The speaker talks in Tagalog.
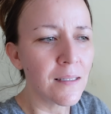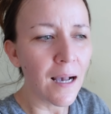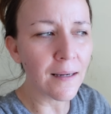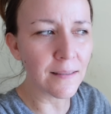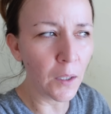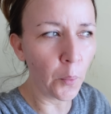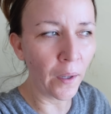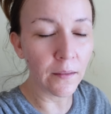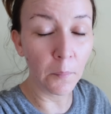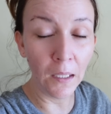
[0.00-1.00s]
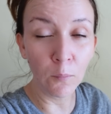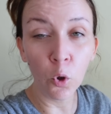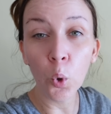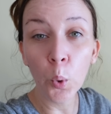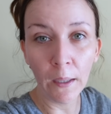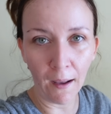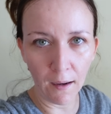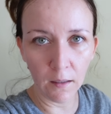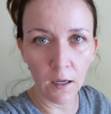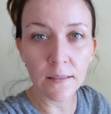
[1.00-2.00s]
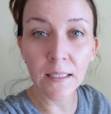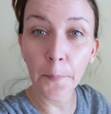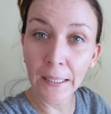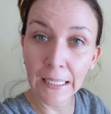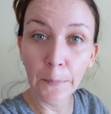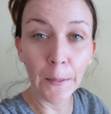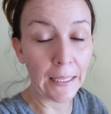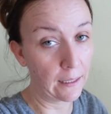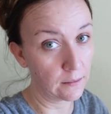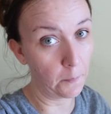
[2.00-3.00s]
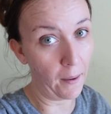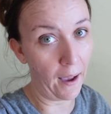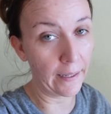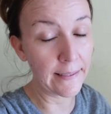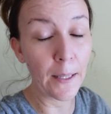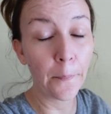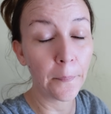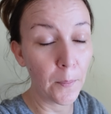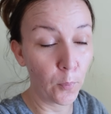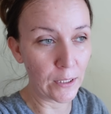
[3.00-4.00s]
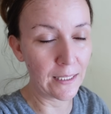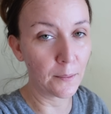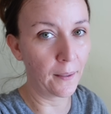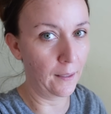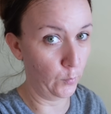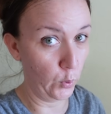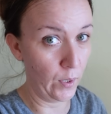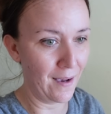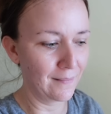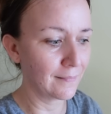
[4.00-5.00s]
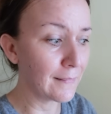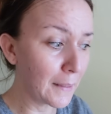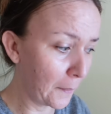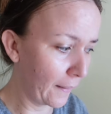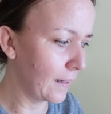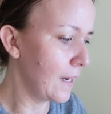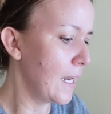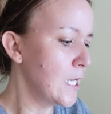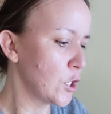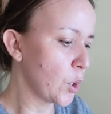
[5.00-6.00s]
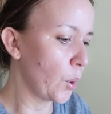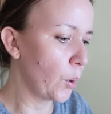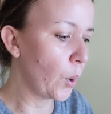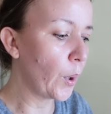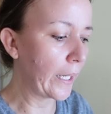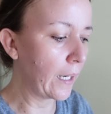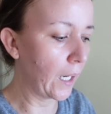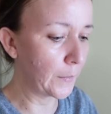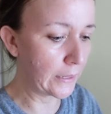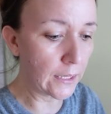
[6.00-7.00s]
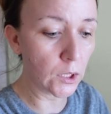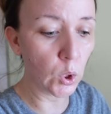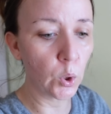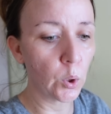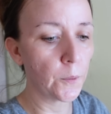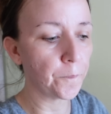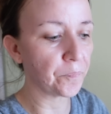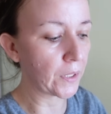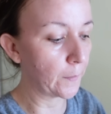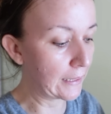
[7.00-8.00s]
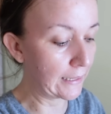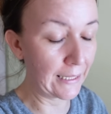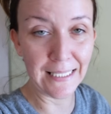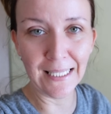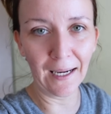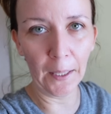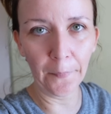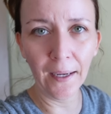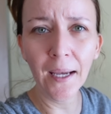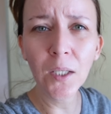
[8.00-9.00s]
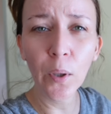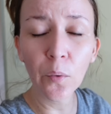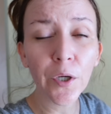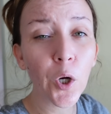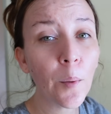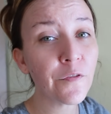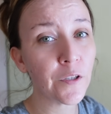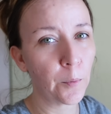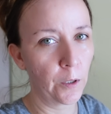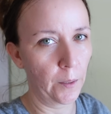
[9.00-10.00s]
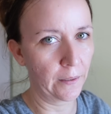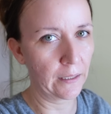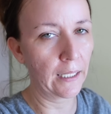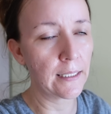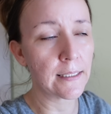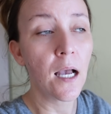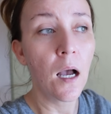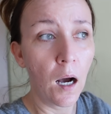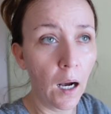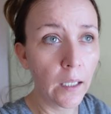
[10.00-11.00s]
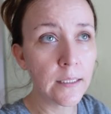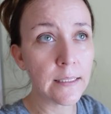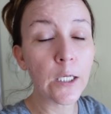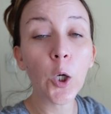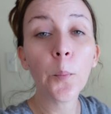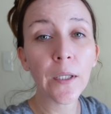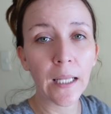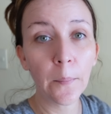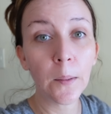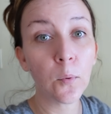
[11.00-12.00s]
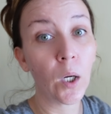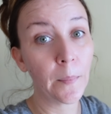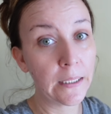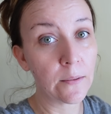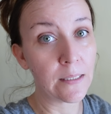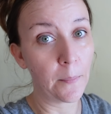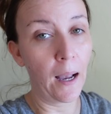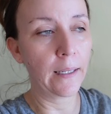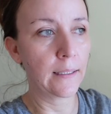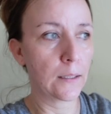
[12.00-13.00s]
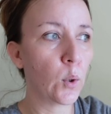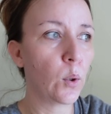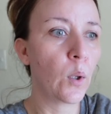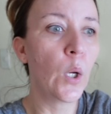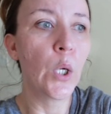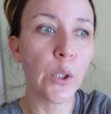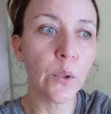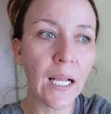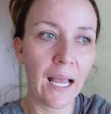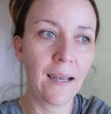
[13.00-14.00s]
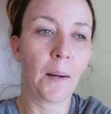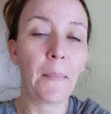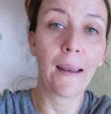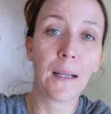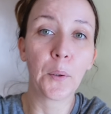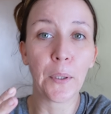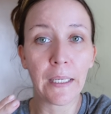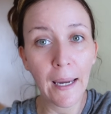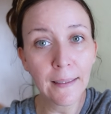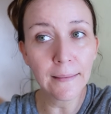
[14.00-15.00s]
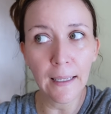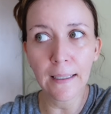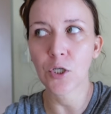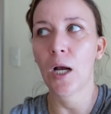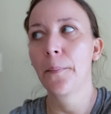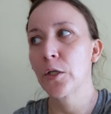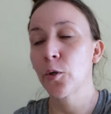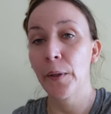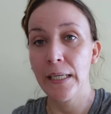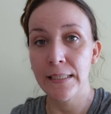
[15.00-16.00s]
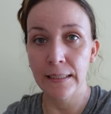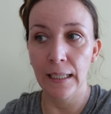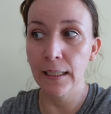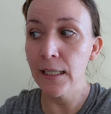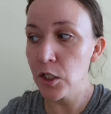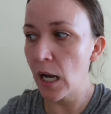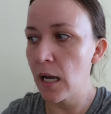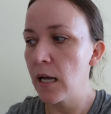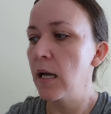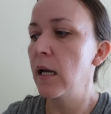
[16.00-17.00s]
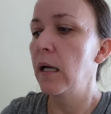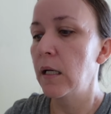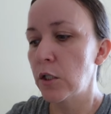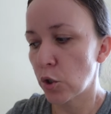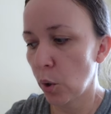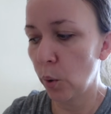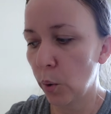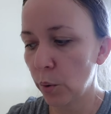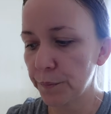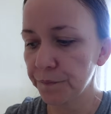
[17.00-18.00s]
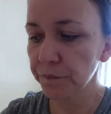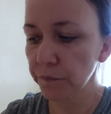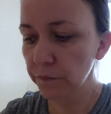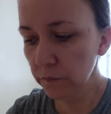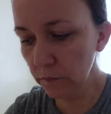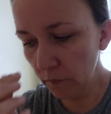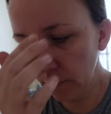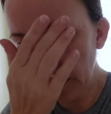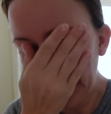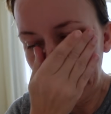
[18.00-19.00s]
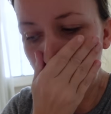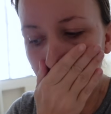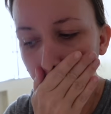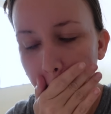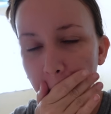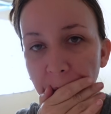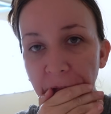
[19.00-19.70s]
ang 50 mil mo kulang sa paglilipat lang ng bahay, sa deposit pa lang po yan, ba diba? So, okay lang kami dito, magtitiis lang kami. Anyway, we're comfortable naman guys. Honestly, comfortable po kami dito sa bahay na to. Yun nga lang, mahalang kuryente, tsaka medyo pricey talaga siya. So, Um,